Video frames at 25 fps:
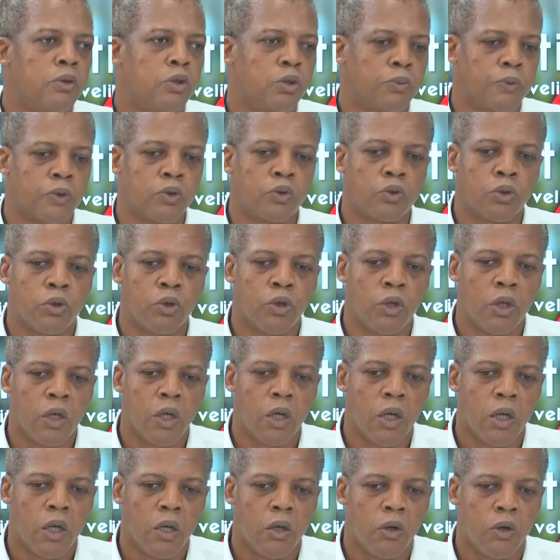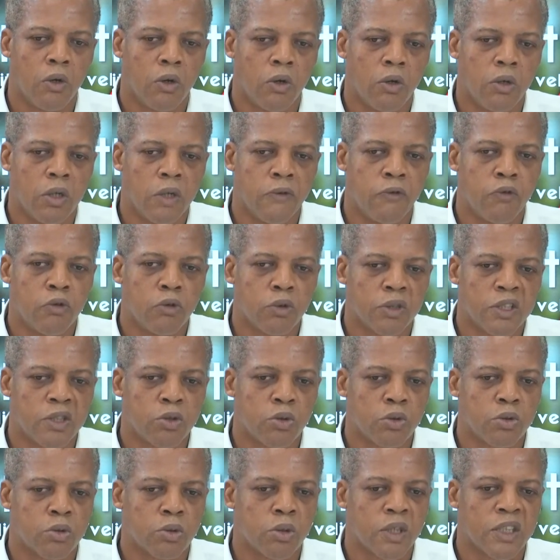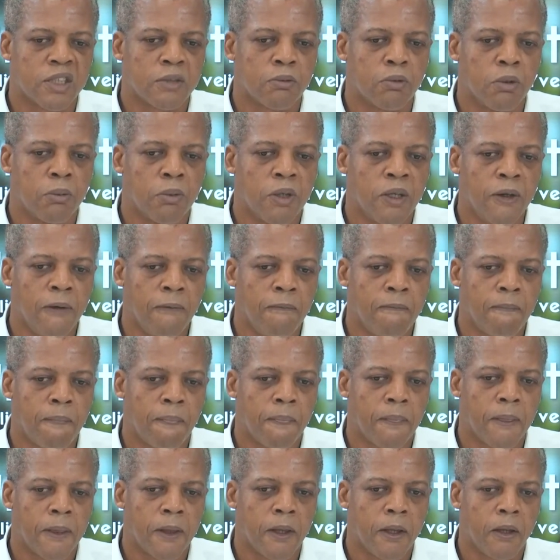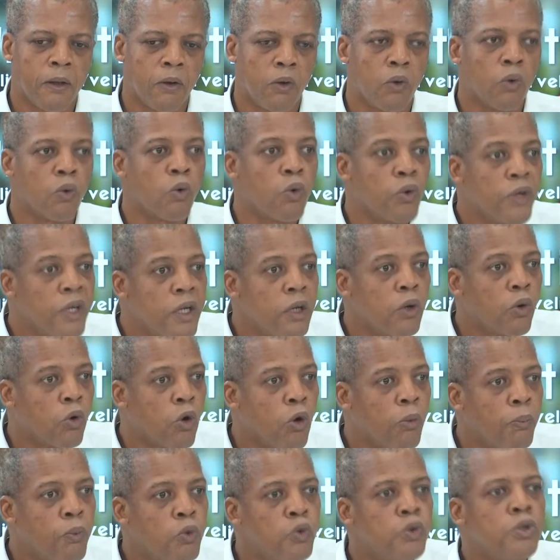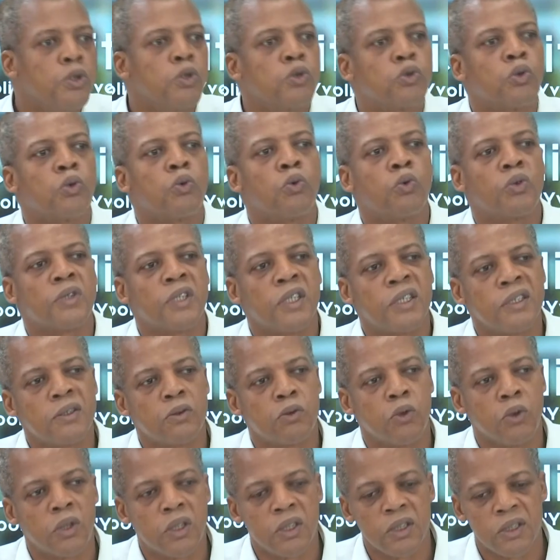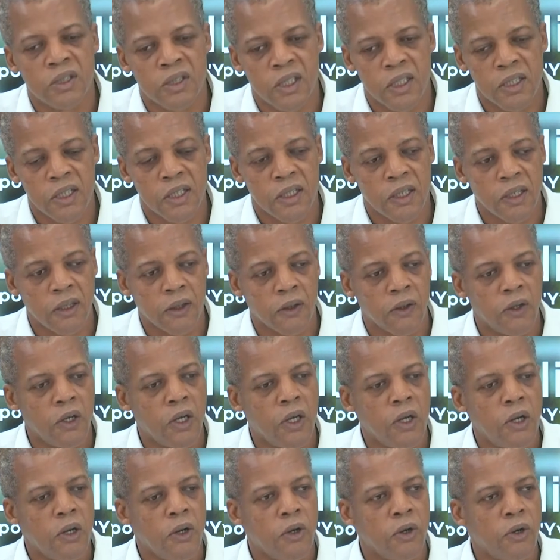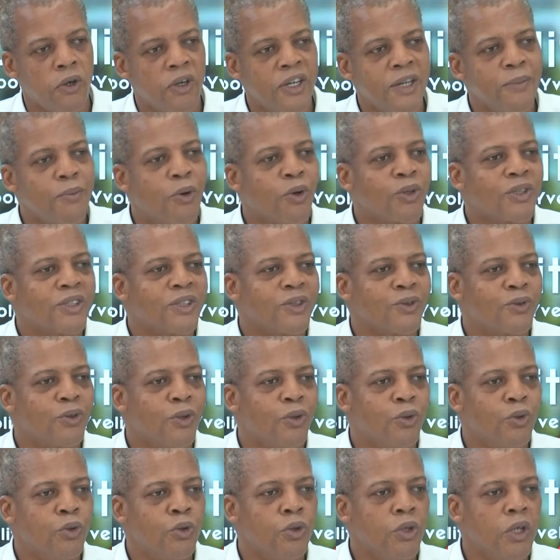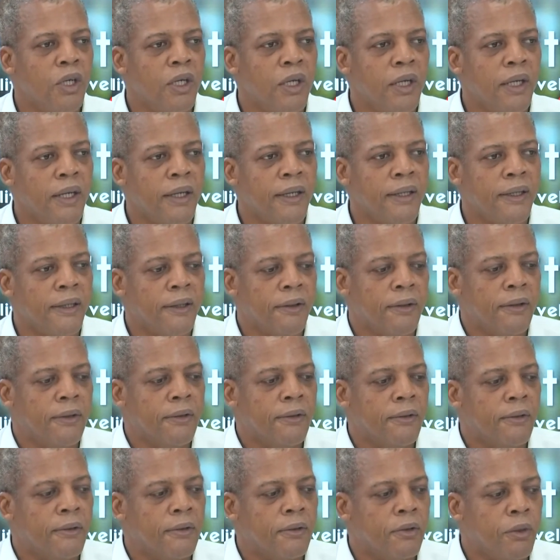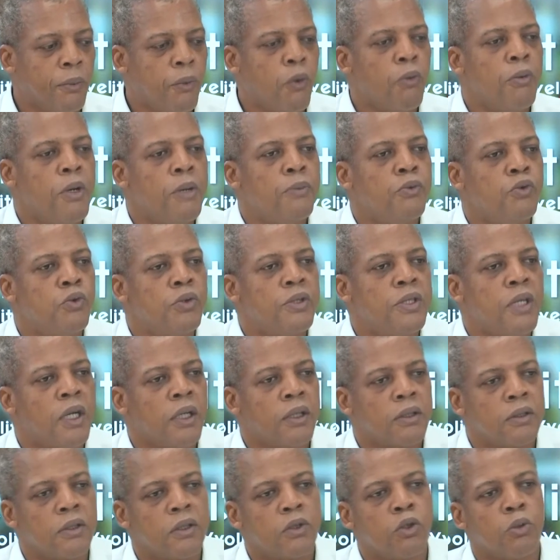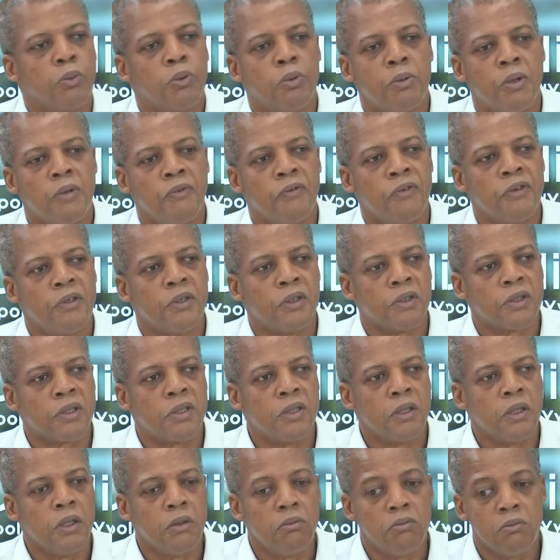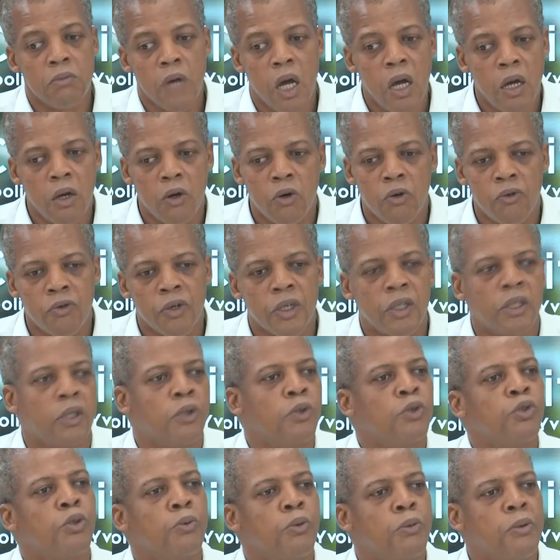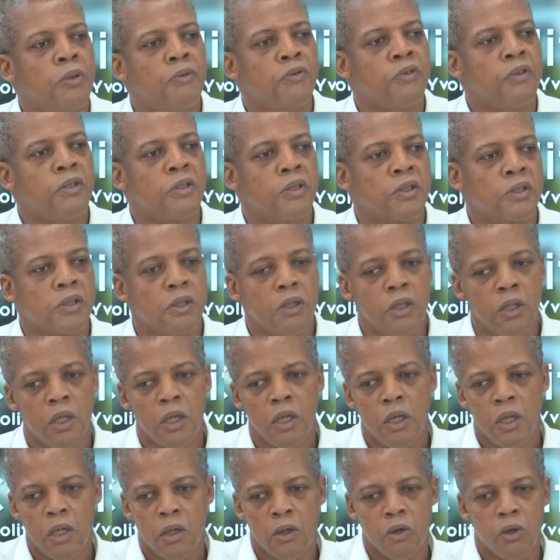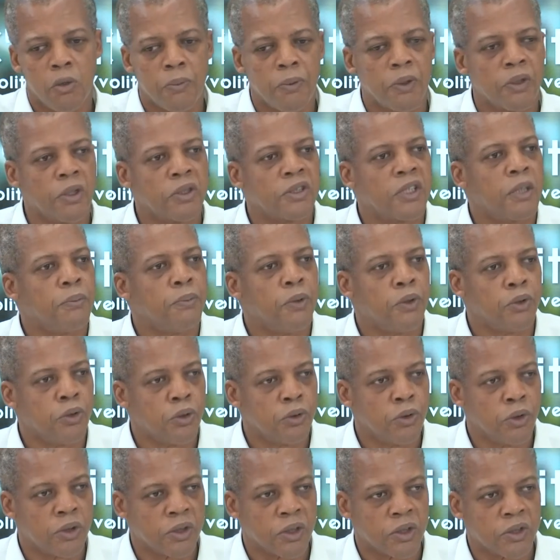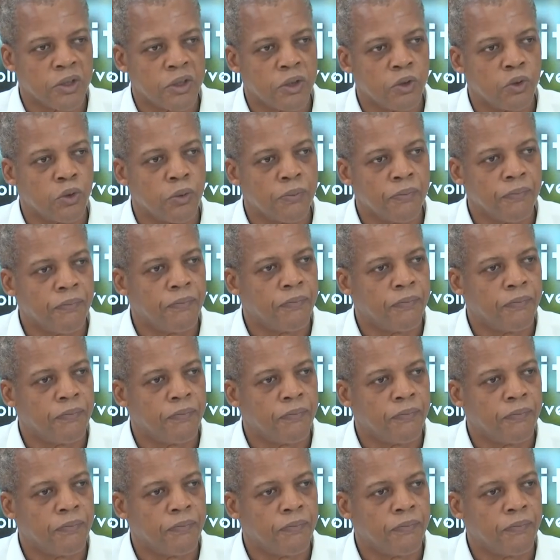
Je pense que les volontés se sont exprimées. Et on connaît encore plus dans ce contexte de crise sanitaire euh, l'importance de l'eau. Et euh, le problème du SIAC c'est un problème financier. Ben, on va régler ce problème financier euh, pendant cette période de transition.